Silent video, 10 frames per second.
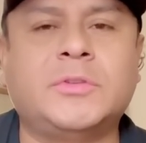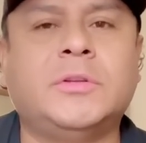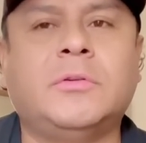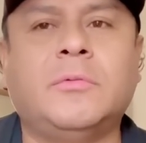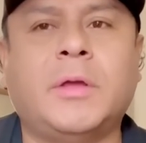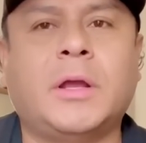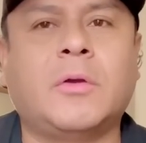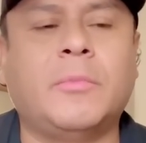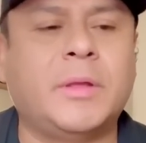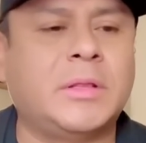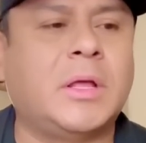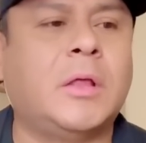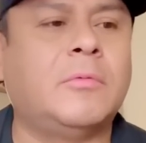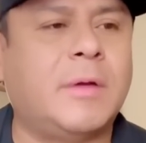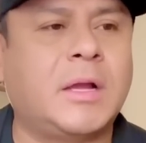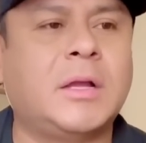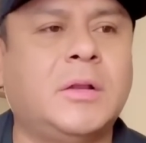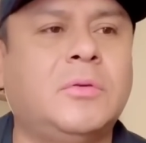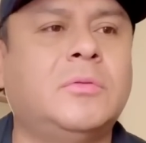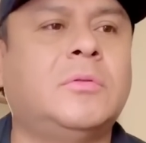si no le hubiera comentado,
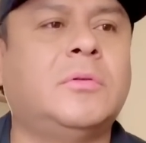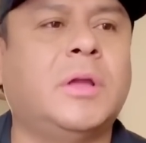bájalo.